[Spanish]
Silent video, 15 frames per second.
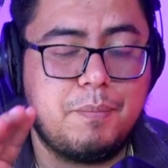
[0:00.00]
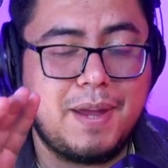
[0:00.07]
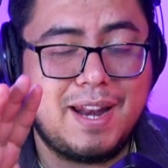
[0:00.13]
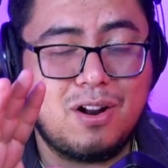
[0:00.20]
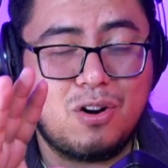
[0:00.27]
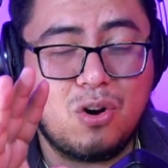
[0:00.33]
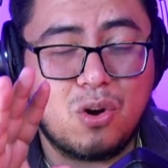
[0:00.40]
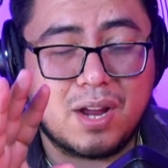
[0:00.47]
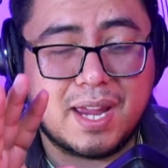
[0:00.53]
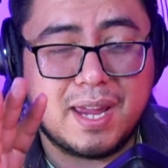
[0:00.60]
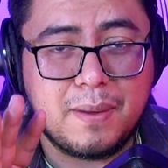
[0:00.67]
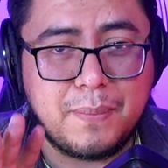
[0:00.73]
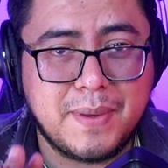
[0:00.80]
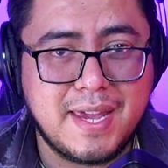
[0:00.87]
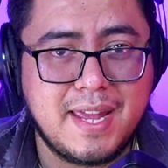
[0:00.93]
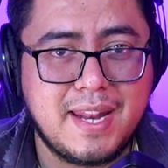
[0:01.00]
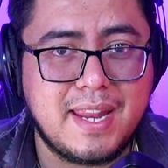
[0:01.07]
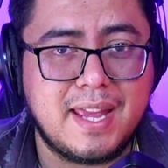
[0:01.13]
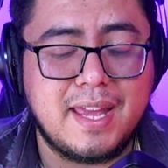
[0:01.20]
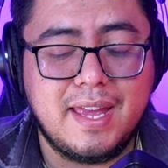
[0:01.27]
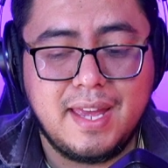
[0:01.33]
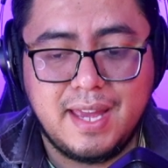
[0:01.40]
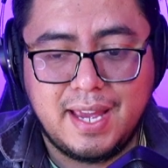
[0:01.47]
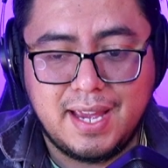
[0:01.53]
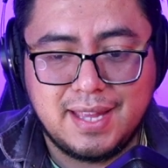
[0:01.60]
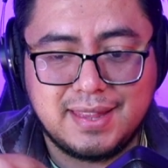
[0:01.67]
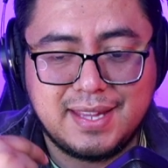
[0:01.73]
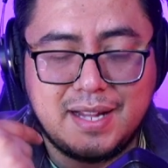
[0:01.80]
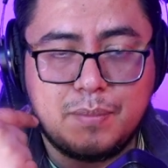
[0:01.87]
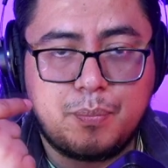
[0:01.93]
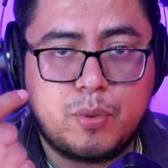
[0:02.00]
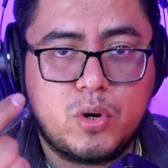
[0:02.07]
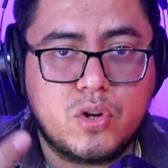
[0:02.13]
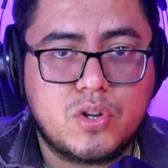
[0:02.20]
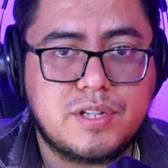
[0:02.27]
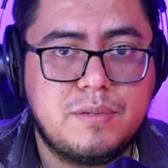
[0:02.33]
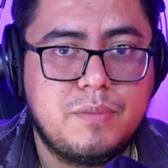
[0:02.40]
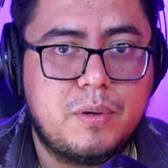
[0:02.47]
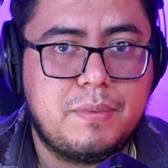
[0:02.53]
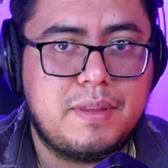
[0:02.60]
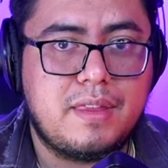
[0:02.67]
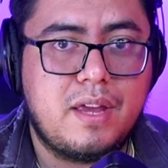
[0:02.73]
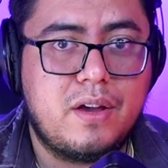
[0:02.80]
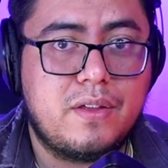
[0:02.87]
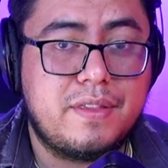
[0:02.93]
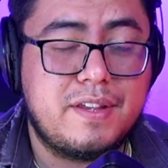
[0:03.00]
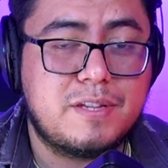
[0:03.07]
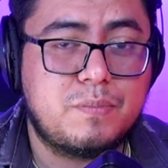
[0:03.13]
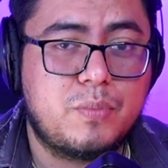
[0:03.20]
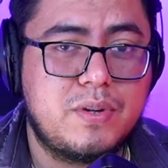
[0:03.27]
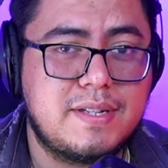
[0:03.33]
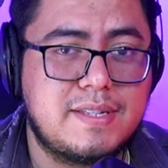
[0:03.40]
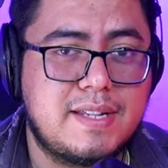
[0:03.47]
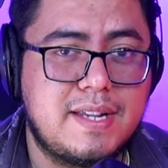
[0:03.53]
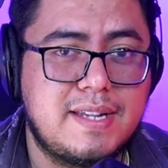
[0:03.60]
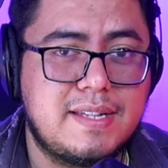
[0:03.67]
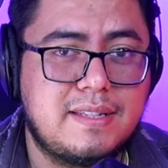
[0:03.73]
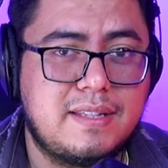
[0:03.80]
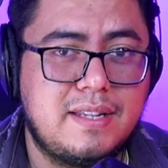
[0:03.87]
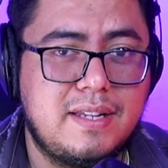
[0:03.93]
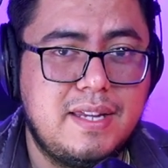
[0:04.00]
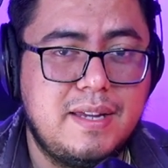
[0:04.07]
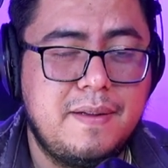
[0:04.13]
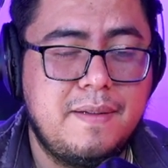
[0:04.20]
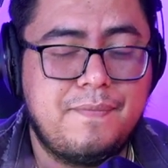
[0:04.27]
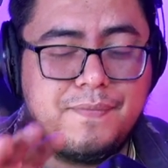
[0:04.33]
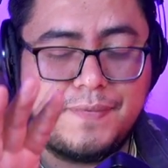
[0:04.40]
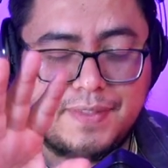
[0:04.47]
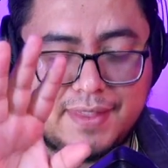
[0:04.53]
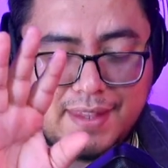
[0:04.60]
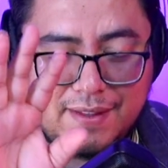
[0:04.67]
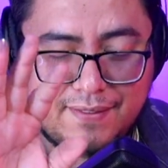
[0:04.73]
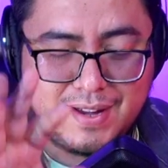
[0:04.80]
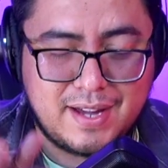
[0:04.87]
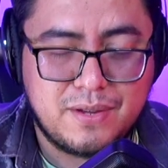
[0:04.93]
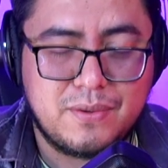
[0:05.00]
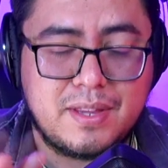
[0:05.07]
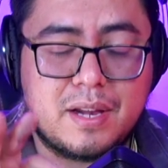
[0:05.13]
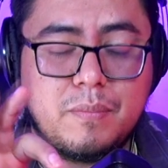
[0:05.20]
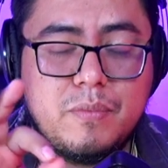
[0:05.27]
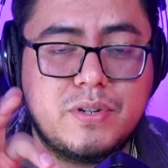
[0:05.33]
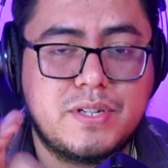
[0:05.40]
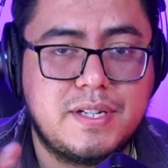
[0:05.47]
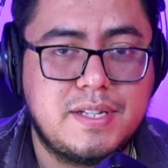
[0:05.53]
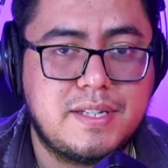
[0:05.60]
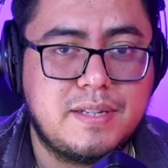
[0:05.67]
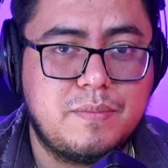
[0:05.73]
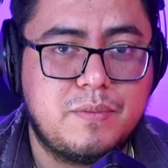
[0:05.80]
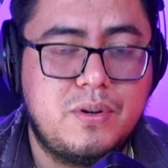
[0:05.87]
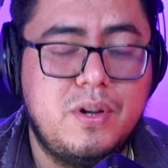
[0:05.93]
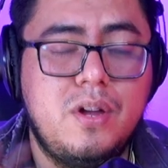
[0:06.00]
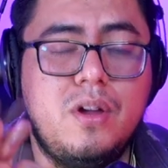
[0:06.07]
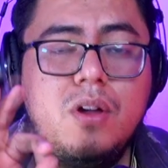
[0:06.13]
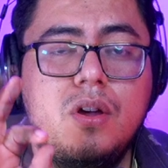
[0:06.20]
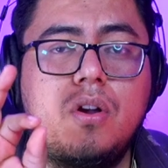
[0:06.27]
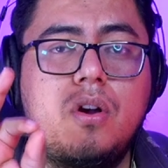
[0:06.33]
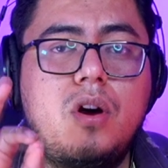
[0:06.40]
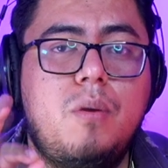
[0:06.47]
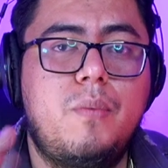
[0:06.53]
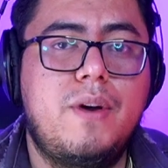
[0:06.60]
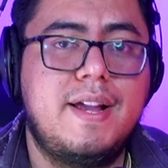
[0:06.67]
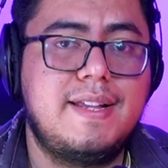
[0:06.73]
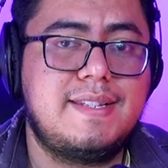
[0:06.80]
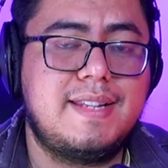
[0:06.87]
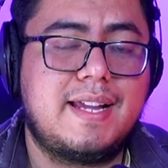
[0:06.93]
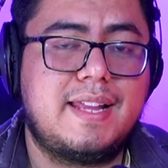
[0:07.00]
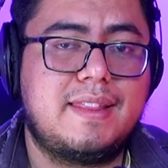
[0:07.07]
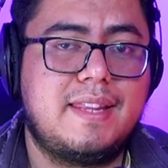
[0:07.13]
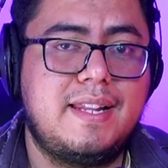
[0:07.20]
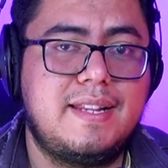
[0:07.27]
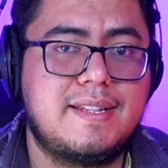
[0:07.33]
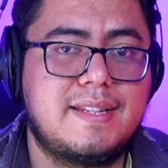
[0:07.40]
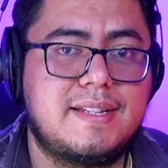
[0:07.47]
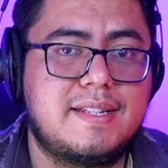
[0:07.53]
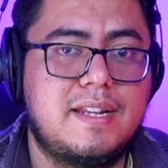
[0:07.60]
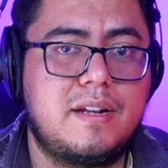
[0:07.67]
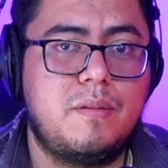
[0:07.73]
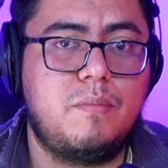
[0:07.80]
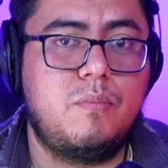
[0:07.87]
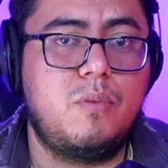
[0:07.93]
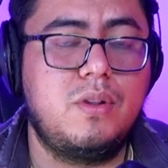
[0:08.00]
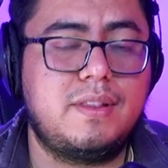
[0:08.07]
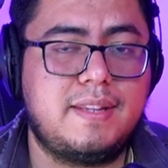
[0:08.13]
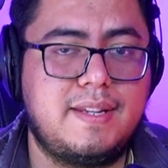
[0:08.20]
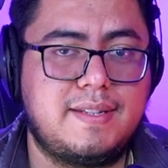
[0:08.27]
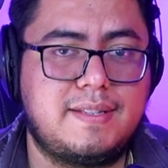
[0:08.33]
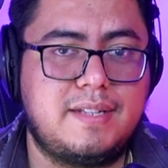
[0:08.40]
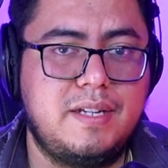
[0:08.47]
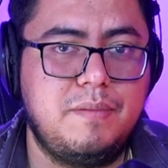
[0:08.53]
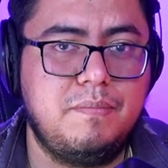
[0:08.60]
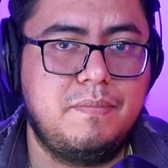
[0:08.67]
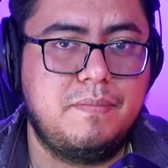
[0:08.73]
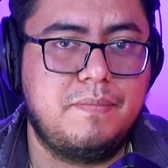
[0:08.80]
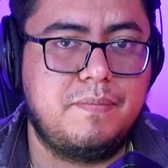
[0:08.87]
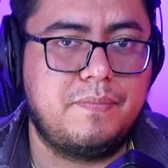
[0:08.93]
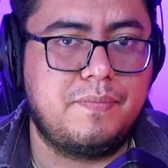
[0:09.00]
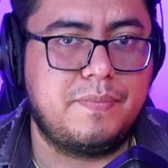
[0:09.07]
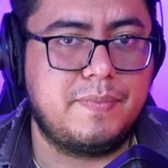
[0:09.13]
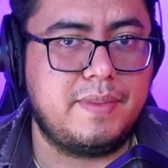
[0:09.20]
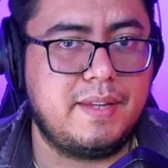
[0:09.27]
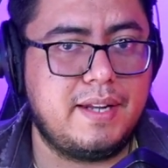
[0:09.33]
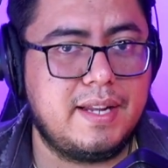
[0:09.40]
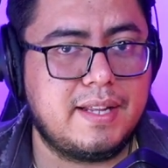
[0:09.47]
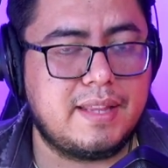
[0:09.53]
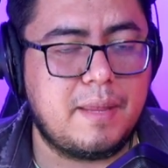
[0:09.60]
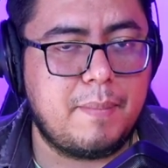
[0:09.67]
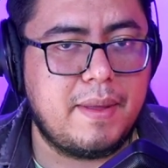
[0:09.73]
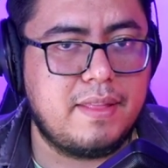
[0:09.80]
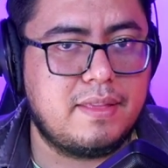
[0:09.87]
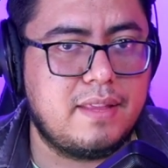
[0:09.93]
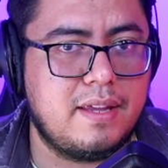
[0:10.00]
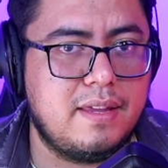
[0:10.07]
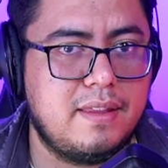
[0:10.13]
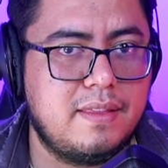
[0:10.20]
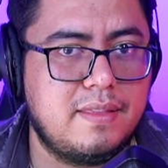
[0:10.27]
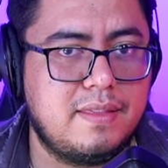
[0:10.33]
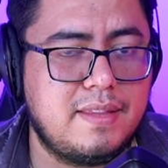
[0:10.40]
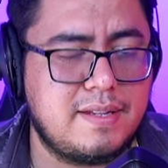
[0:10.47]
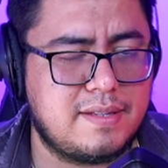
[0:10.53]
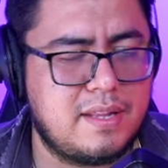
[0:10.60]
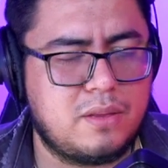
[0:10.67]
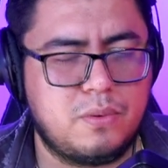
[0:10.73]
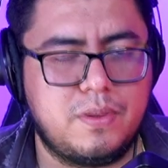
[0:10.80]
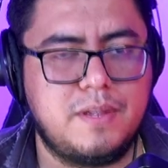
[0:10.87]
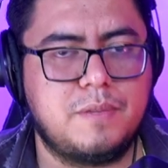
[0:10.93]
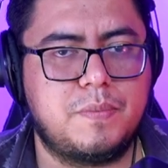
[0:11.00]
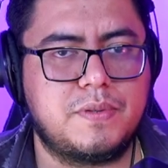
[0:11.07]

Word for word: Pero lo que viene en el próximo video después de este te va a ayudar muchísimo como es de que tienes que hacer multi-stream directamente desde tu